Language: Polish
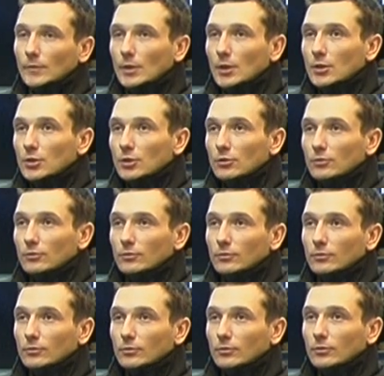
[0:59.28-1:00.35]
Znaczy,
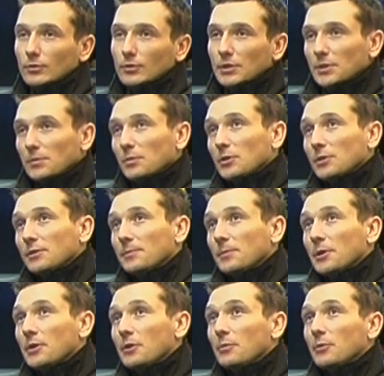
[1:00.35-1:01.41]
y, jest mi niezmiernie